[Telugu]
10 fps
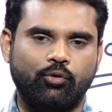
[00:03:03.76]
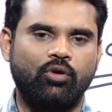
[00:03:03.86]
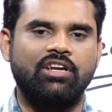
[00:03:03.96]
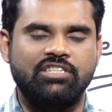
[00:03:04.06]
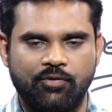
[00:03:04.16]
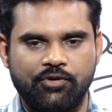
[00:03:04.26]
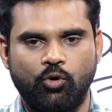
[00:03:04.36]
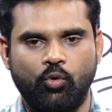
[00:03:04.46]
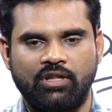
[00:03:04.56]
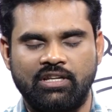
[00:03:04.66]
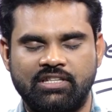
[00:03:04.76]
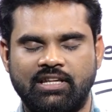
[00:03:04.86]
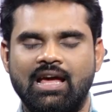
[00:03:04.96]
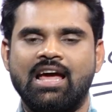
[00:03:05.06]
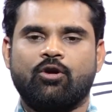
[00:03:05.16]
ఆందోళన చేసిన విషయం కూడా
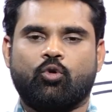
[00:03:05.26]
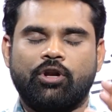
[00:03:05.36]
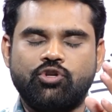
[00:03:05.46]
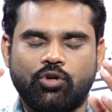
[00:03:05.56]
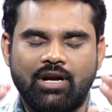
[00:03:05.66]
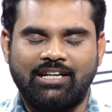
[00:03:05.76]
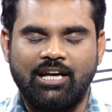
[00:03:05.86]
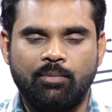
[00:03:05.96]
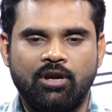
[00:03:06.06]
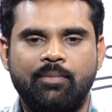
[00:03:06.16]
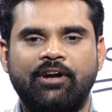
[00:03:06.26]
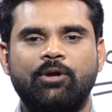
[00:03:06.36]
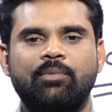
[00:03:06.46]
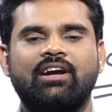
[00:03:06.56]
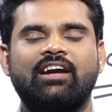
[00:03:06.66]
తెలిసింది కొన్ని చోట్ల డబుల్
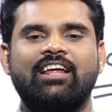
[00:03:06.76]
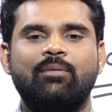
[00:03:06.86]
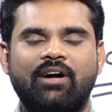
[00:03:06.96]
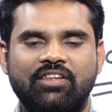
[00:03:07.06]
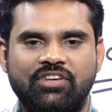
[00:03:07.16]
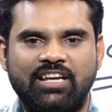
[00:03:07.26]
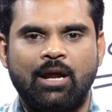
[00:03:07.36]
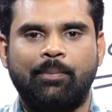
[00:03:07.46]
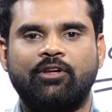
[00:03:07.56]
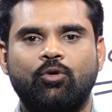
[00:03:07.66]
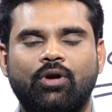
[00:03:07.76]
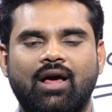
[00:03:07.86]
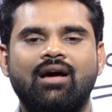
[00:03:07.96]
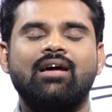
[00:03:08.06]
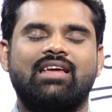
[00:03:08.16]
బెడ్రూమ్ ఇళ్ల నిర్మాణం జరిగినప్పటికీ
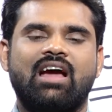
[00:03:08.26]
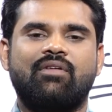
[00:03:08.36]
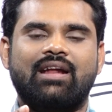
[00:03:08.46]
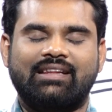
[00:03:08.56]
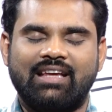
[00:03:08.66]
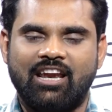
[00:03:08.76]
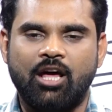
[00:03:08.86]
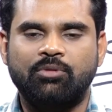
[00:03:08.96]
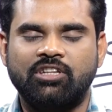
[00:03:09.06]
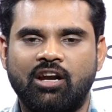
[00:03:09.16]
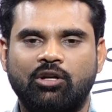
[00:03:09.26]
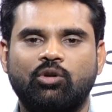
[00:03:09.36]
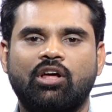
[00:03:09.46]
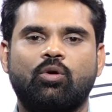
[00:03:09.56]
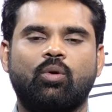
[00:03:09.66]
కూడా ఎవరైతే లబ్ధిదారులు
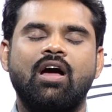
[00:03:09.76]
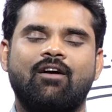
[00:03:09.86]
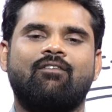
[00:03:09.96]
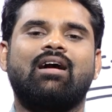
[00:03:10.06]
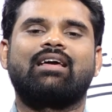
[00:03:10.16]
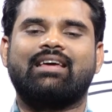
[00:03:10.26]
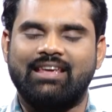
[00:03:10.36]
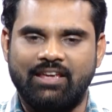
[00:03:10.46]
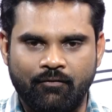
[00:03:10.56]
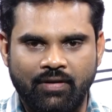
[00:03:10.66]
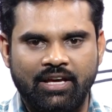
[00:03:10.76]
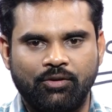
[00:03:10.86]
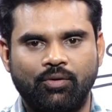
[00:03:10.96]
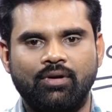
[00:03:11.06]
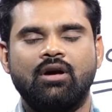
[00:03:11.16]
ఉన్నారో వాళ్ళకి
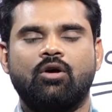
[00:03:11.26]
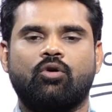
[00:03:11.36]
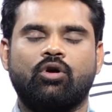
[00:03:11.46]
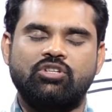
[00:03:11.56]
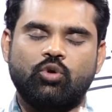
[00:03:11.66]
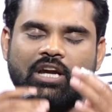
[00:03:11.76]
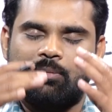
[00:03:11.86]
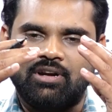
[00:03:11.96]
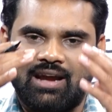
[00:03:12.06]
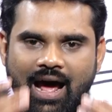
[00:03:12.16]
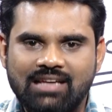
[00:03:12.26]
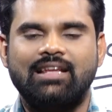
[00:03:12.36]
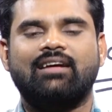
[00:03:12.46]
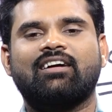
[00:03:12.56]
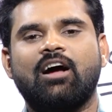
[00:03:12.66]
ఇవ్వలేదు కొన్ని చోట్లేమో
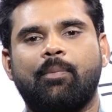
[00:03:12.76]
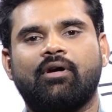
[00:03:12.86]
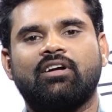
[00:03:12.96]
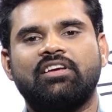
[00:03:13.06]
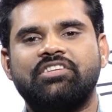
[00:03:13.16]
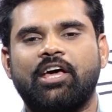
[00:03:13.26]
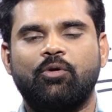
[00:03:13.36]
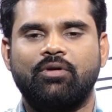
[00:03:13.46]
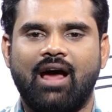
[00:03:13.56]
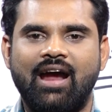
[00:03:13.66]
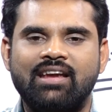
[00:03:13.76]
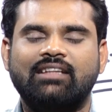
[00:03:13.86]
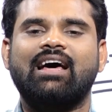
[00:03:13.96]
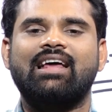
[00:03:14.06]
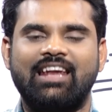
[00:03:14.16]
నాసిరకంగా పనులు చేశారు
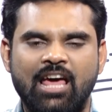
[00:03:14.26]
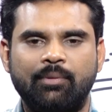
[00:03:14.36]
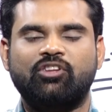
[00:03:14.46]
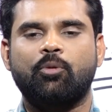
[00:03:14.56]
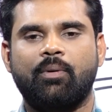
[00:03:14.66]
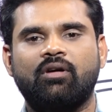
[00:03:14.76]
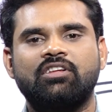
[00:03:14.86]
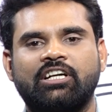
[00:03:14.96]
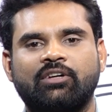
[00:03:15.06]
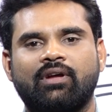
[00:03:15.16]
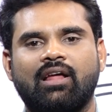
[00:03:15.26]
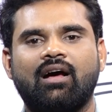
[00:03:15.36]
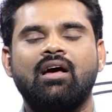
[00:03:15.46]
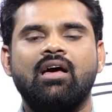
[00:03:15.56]
నాణ్యత లేమితో పనులు చేయటం వల్ల